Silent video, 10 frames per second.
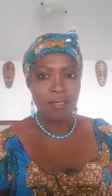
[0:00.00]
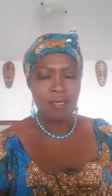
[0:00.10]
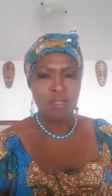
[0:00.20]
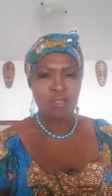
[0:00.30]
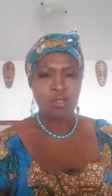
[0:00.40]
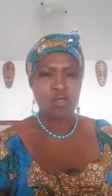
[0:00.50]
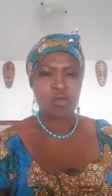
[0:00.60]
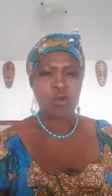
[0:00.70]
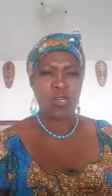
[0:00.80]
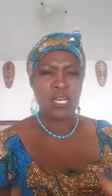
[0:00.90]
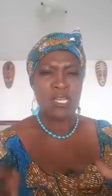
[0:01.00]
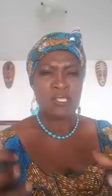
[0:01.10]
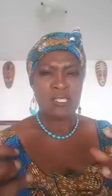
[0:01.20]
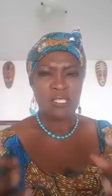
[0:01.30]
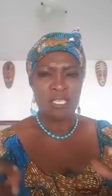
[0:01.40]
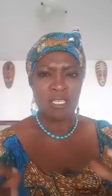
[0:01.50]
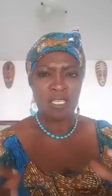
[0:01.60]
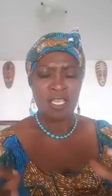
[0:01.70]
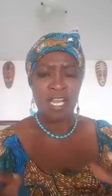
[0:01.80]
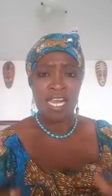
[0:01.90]
Ils se sont lancés
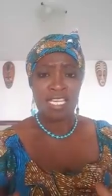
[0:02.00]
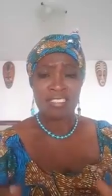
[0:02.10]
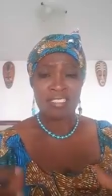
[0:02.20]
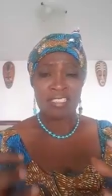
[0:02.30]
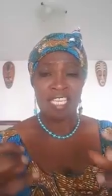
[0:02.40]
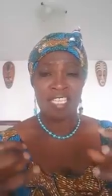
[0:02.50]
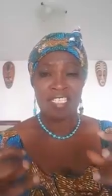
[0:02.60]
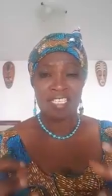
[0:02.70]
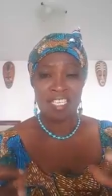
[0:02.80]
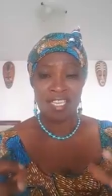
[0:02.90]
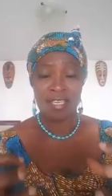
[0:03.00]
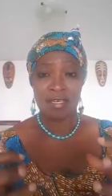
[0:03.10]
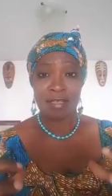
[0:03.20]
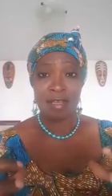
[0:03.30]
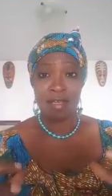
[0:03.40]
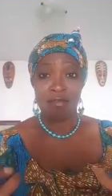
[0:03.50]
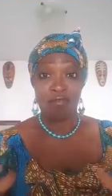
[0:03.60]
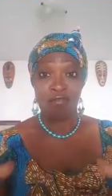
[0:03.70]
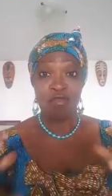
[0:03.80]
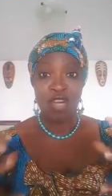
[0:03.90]
la dernière
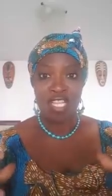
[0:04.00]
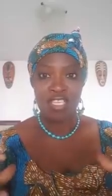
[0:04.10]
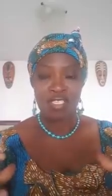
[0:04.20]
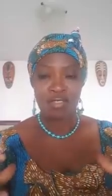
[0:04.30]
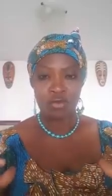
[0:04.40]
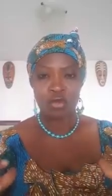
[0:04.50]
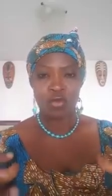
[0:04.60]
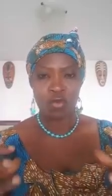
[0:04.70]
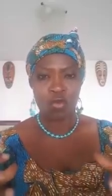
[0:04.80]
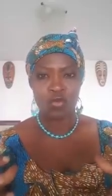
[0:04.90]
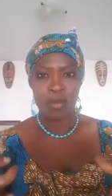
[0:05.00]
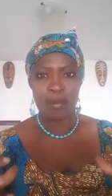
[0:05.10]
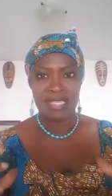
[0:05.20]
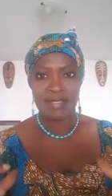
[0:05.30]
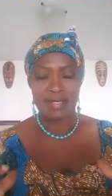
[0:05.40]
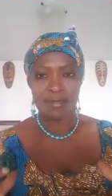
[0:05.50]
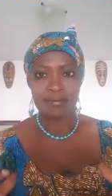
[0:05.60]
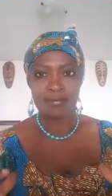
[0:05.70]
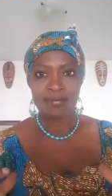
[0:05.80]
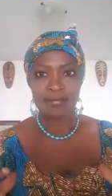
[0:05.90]
volée de coups de patte
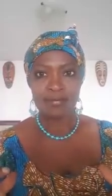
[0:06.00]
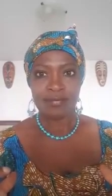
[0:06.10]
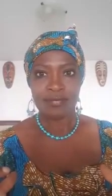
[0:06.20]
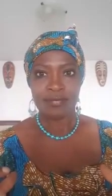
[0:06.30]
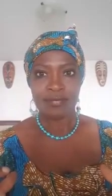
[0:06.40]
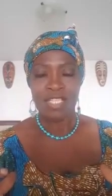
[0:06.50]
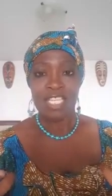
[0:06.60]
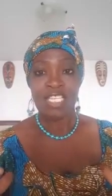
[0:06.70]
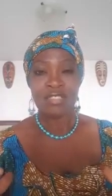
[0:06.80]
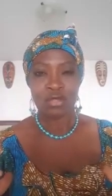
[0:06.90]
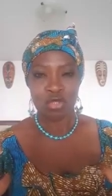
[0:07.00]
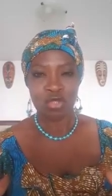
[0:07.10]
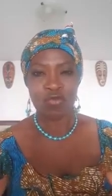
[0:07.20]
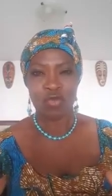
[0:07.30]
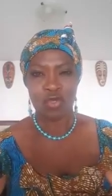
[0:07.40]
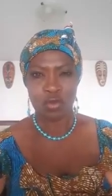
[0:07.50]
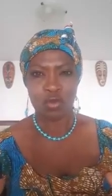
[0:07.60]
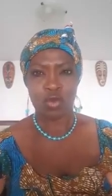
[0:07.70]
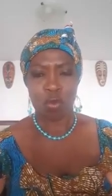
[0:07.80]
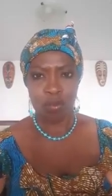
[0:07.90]
et les deux chevaux sont
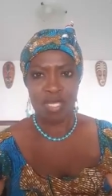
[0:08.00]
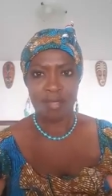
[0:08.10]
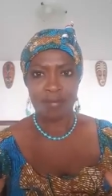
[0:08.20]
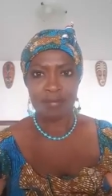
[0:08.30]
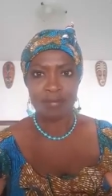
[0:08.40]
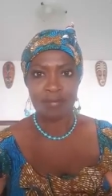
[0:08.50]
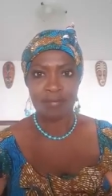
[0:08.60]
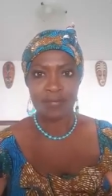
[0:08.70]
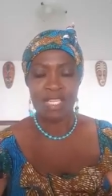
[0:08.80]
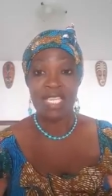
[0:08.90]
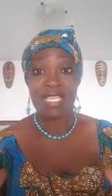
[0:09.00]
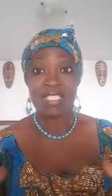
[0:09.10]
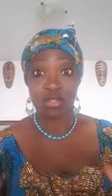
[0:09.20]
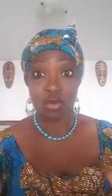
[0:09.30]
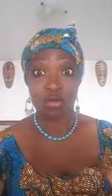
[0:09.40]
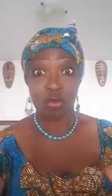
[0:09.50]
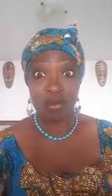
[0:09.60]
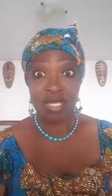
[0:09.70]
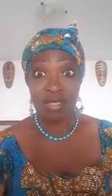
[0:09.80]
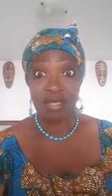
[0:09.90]
tombés. Et quand ils sont
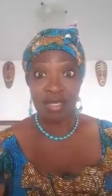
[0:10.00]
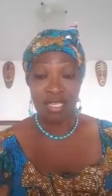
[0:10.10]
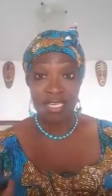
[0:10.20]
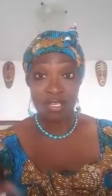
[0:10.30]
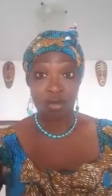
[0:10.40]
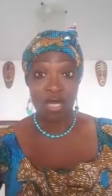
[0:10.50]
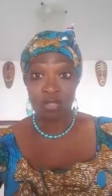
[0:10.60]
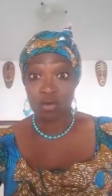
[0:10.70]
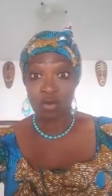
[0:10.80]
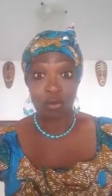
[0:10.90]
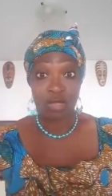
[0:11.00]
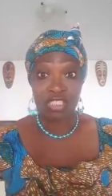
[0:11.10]
tombés, les rois sont tombés